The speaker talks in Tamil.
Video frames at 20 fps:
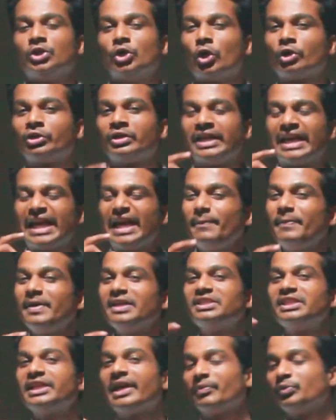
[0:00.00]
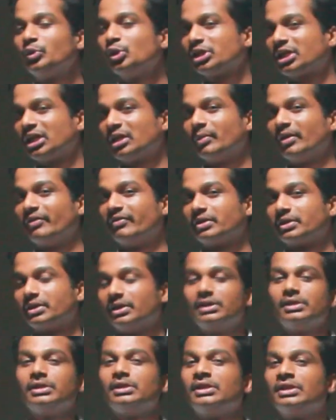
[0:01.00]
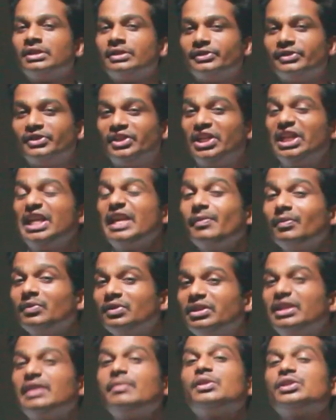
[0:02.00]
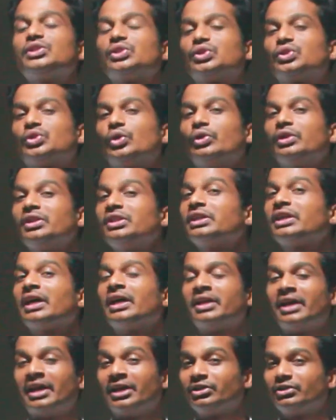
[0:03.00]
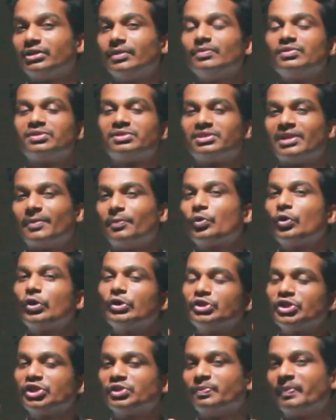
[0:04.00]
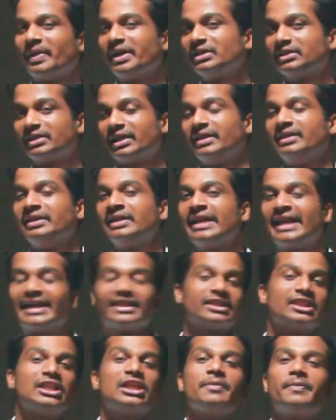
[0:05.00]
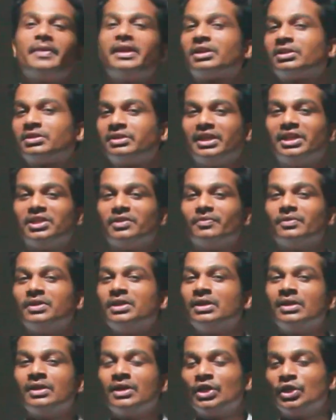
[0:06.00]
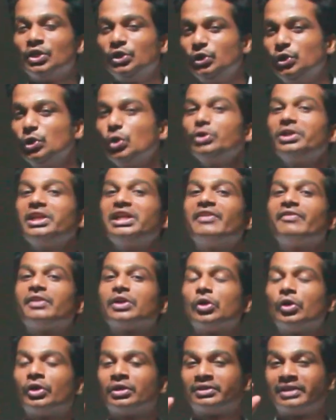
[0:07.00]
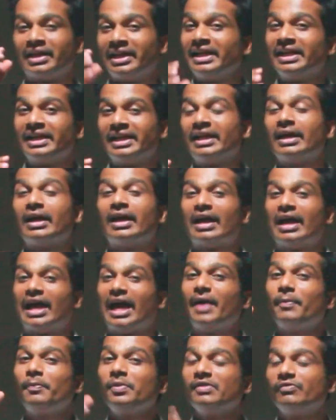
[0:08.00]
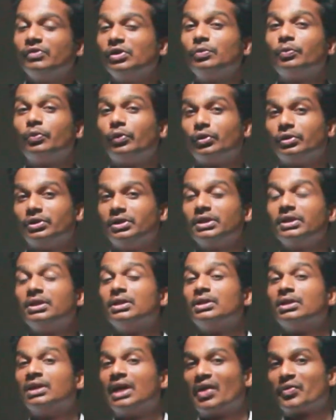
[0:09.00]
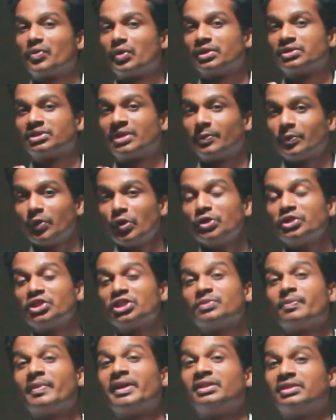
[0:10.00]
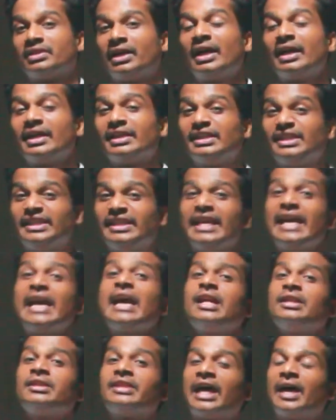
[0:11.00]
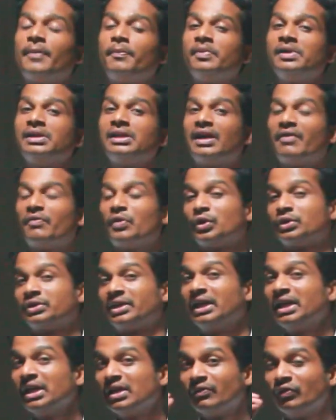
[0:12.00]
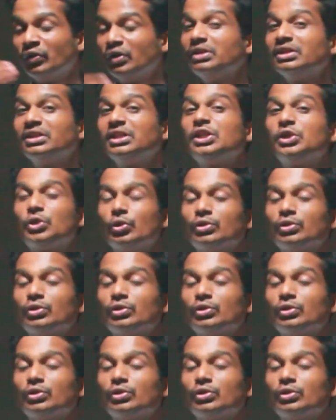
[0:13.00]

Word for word: டாக்டர் ஏபிஜே அப்துல் கலாம் அவர்கள் ட்ரீம் ட்ரீம்னு சொன்னதுக்கான அர்த்தம் சப்கான்ஷியஸ் மைண்ட் தான்னு எத்தனை பேருக்கு தெரியும் நியூட்டன் அவர்களோட தலையில ஆப்பிள் விழும்பொழுது அவரோட சப்கான்சியஸ் மைண்ட் தான் ஏன் அந்த ஆப்பிள் அவரோட தலையில விழுந்ததுன்னு